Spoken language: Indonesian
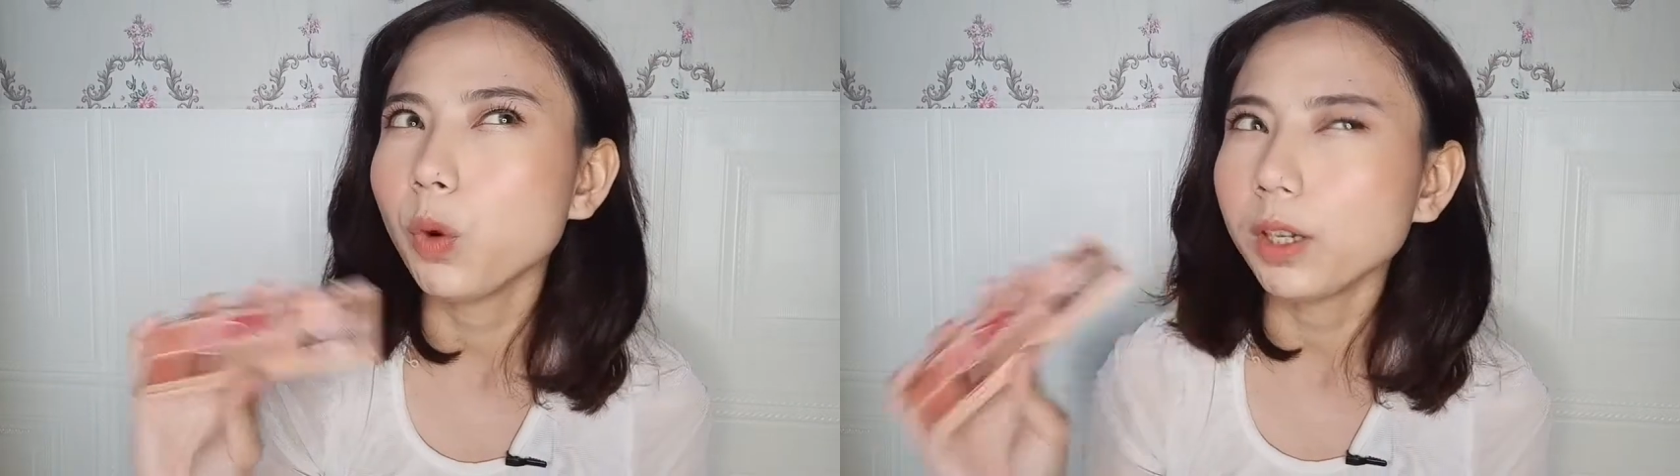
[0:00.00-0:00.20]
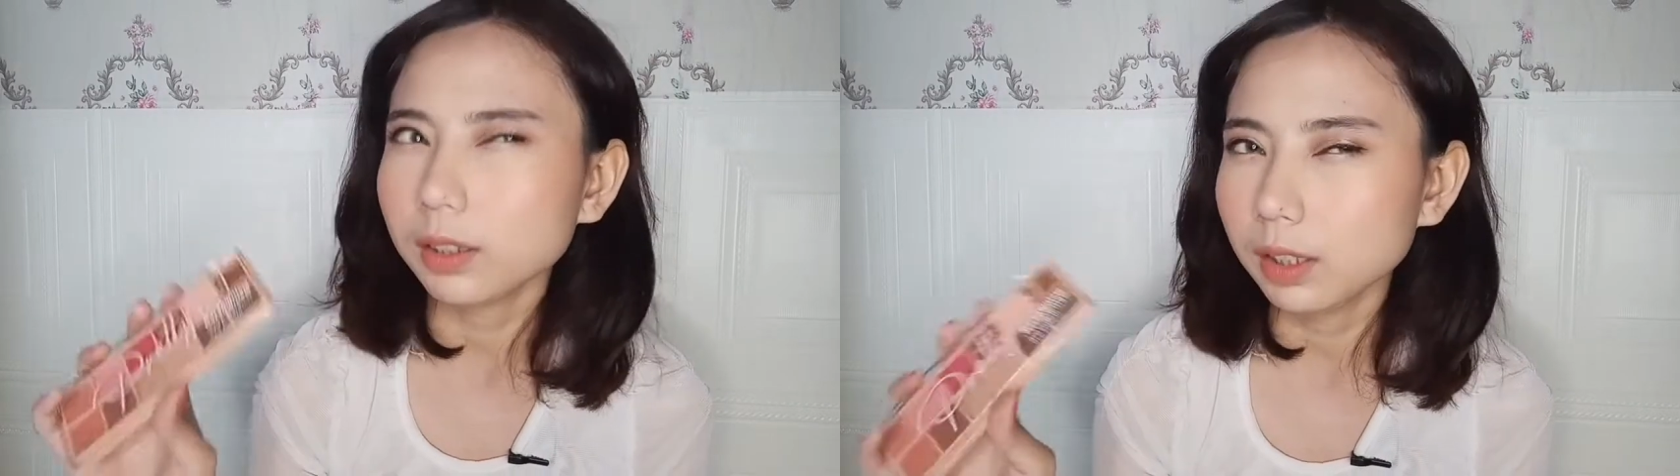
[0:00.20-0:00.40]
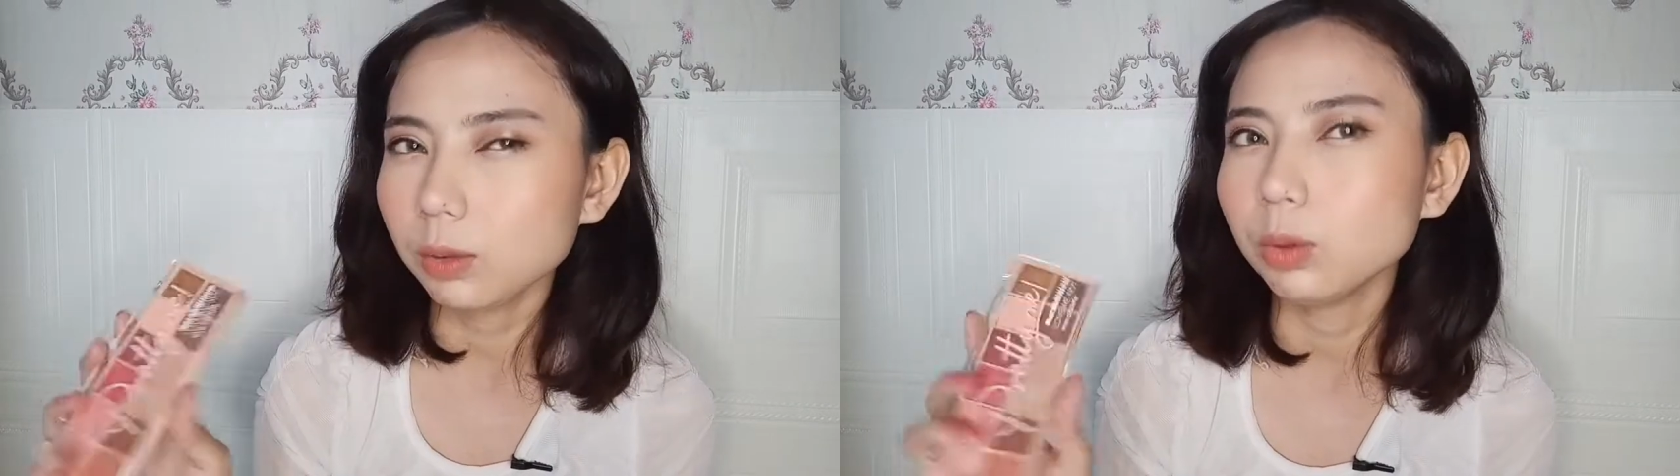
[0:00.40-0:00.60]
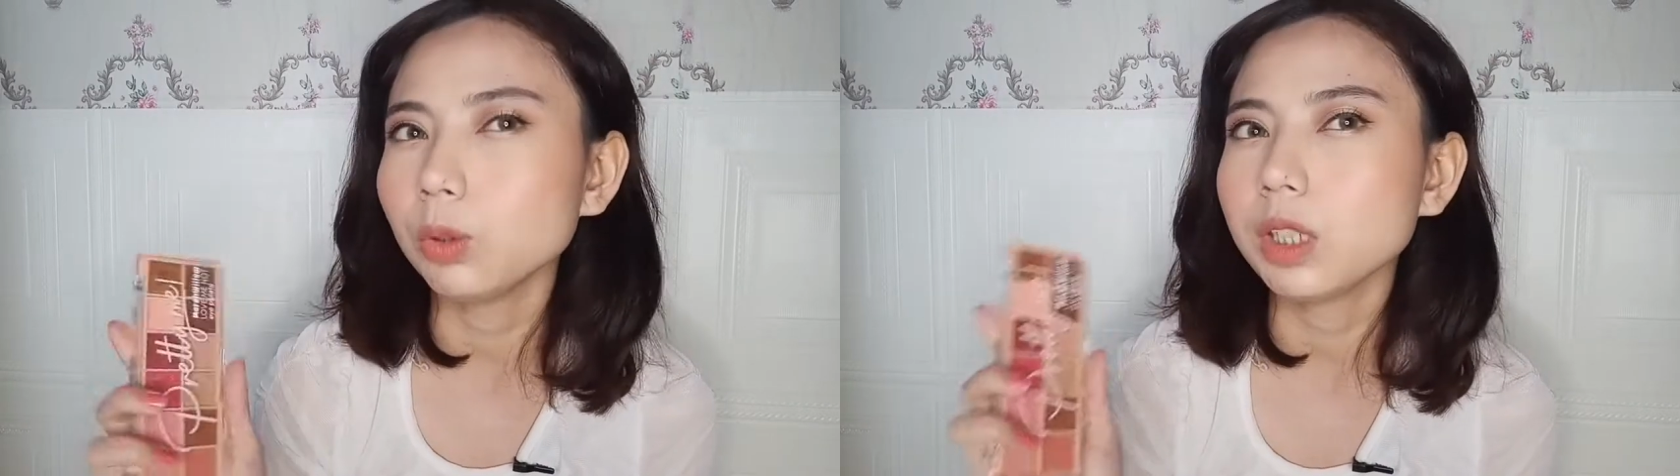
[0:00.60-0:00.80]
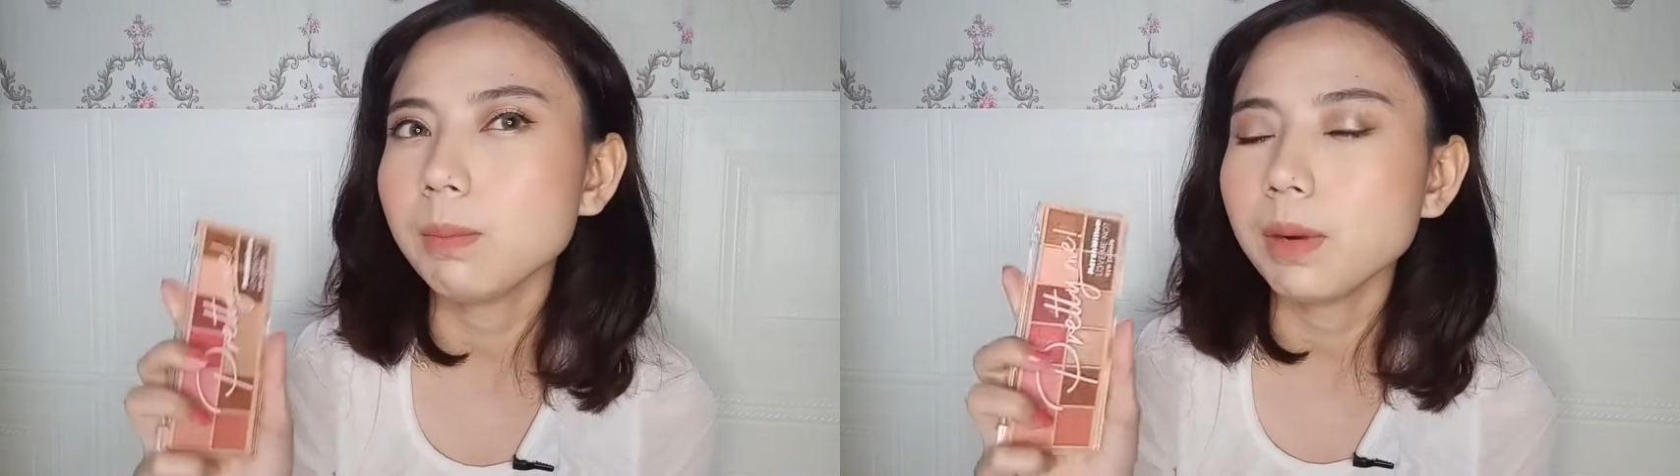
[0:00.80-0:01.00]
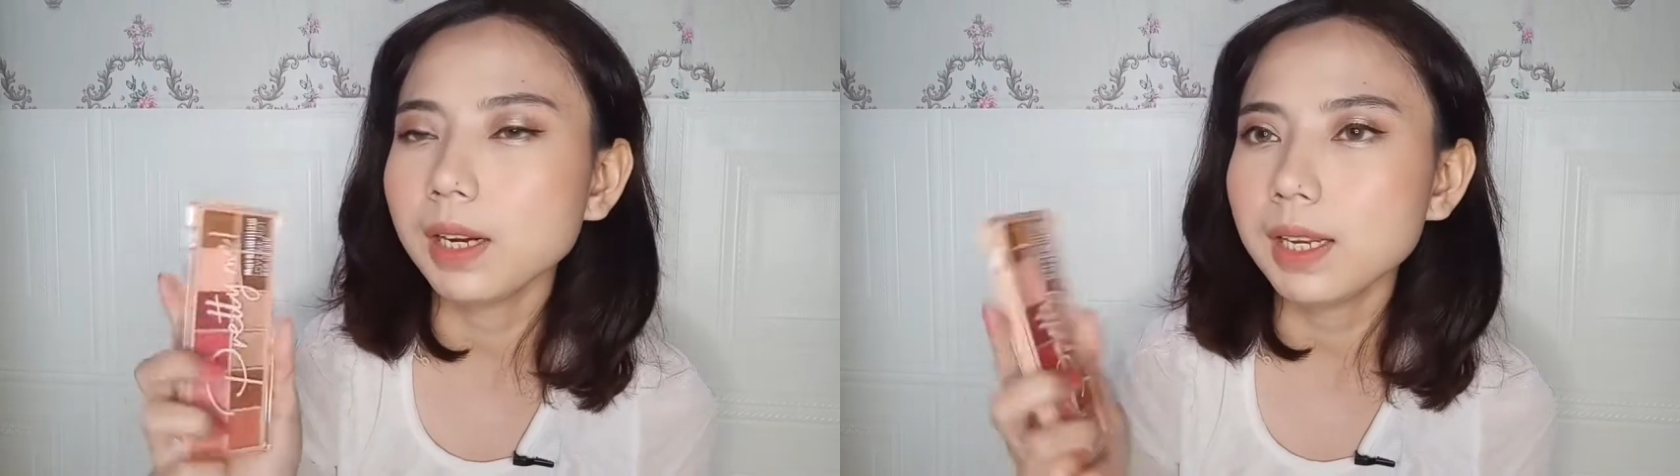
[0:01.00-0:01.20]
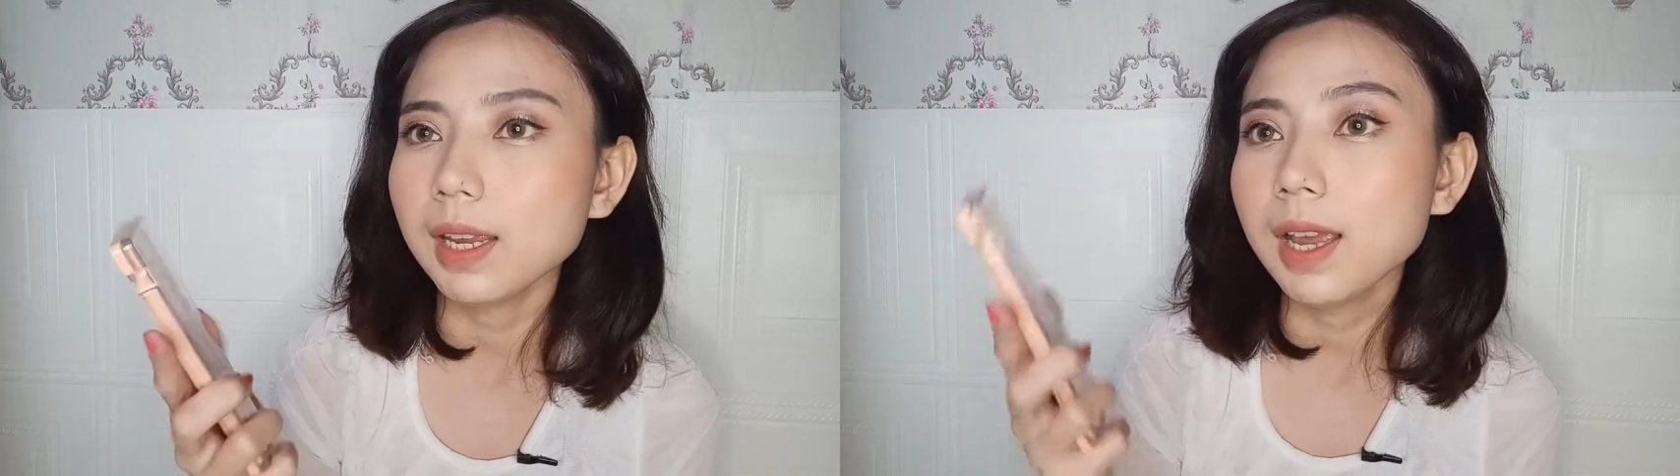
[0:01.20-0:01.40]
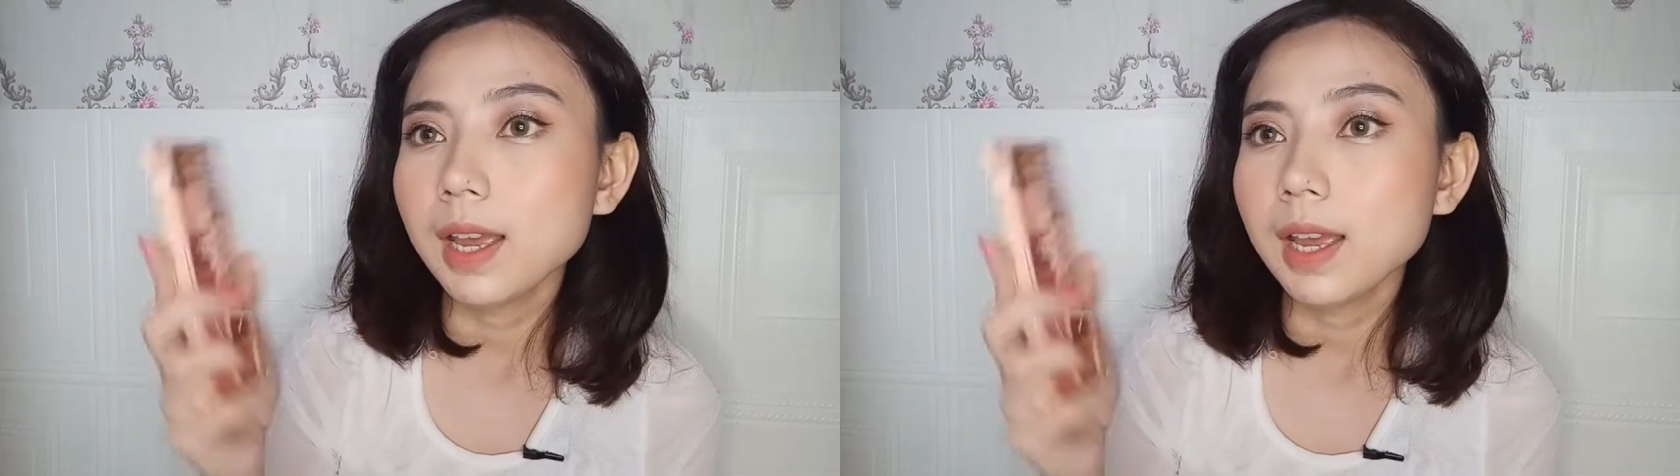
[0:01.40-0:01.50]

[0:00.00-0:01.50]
worth it untuk dibeli